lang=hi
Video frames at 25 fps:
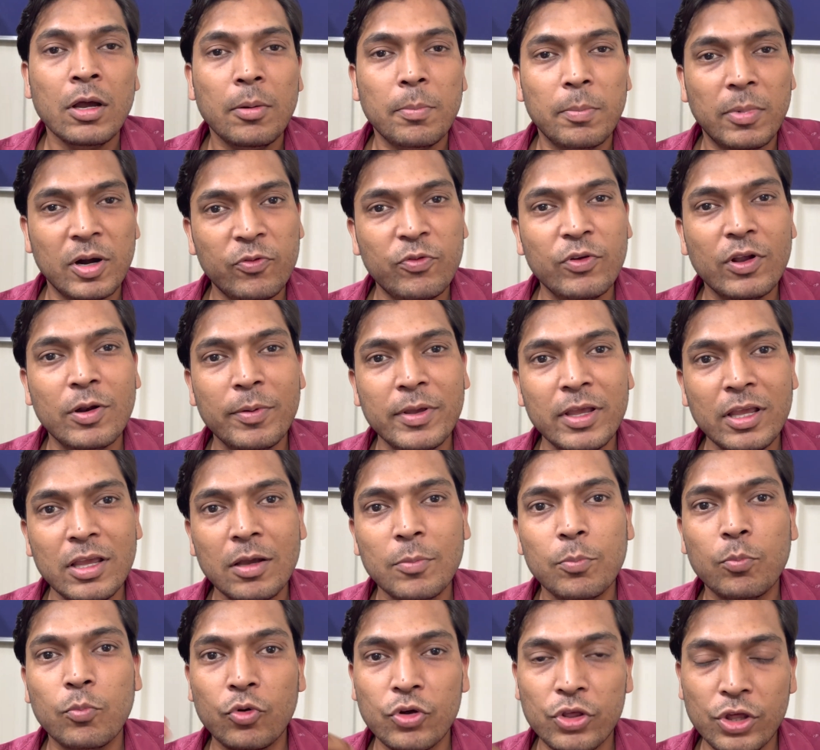बट फिर भी
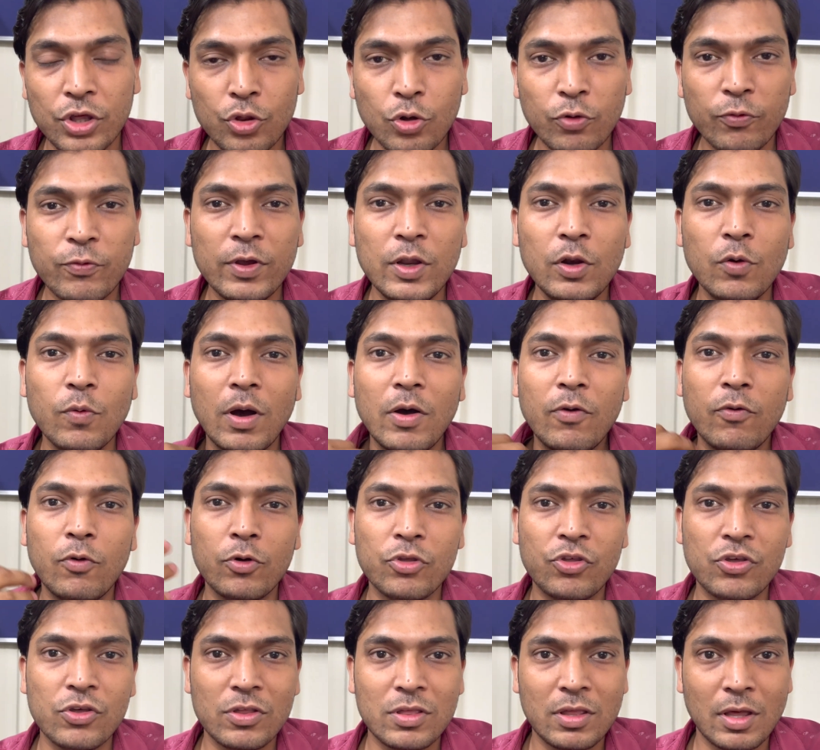मुझे जो फील हुआ वो
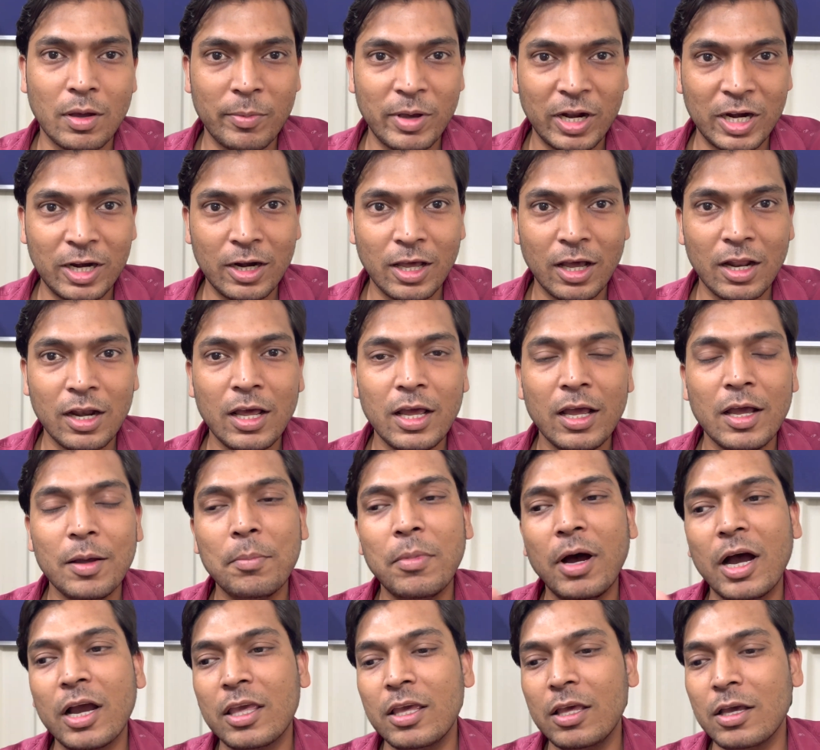चीज़ का मैंने डाला है
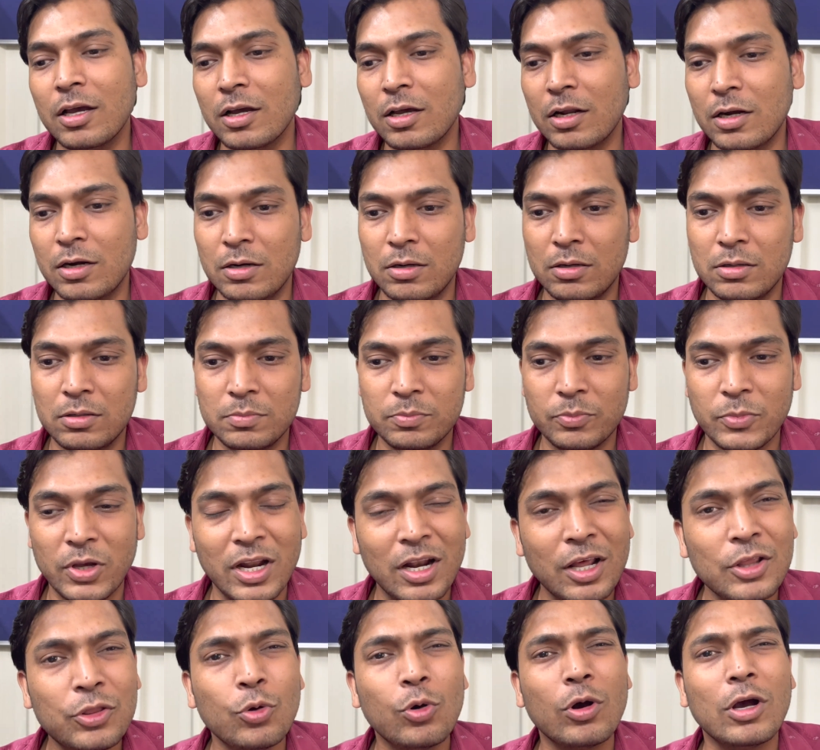बाकी अगर
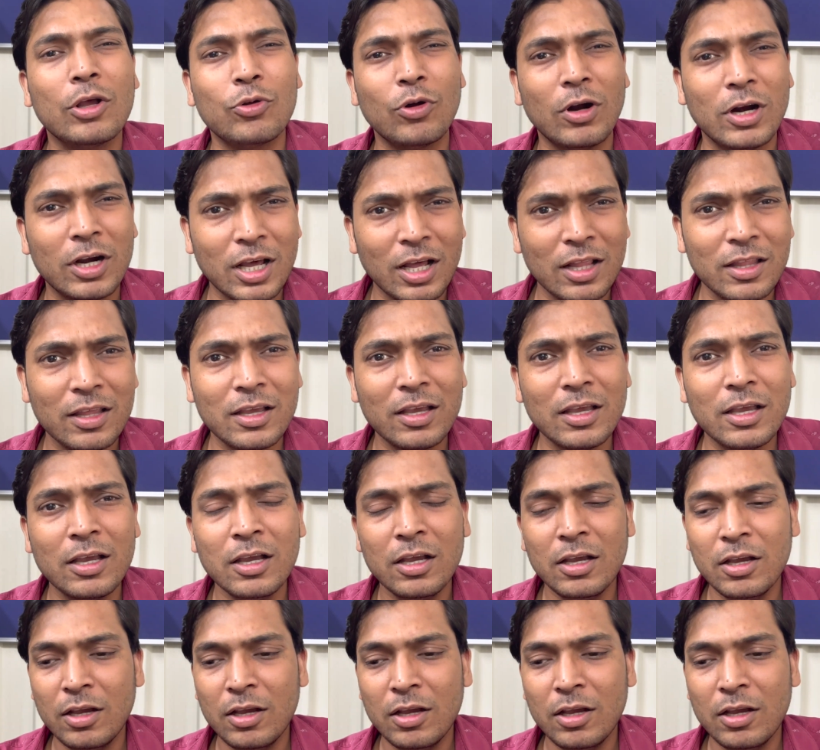गलत होगा तो हटा देंगे